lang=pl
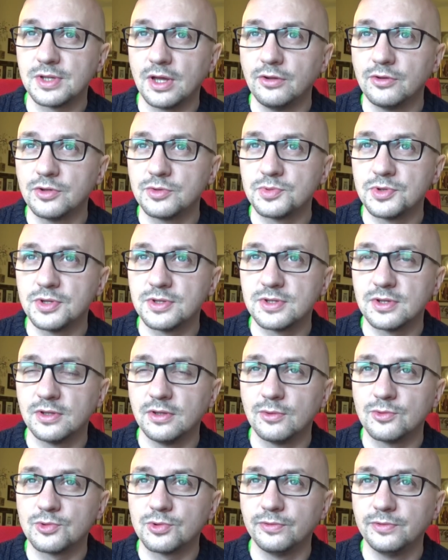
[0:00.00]
stanąć przed
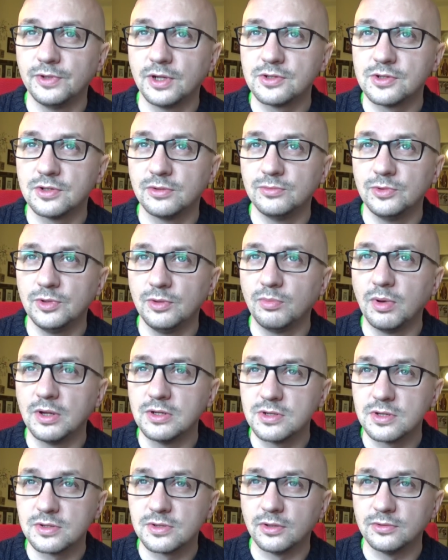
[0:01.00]
Synem Człowieczym i
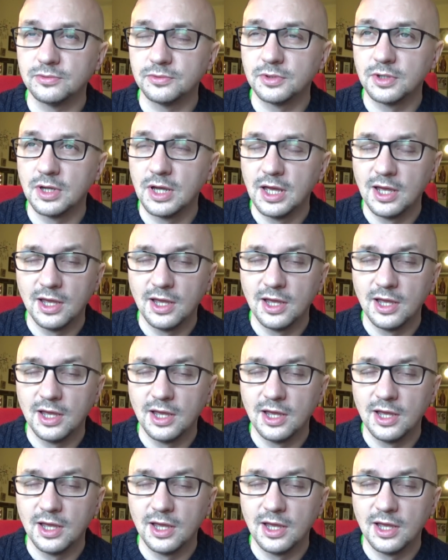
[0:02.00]
będzie sąd.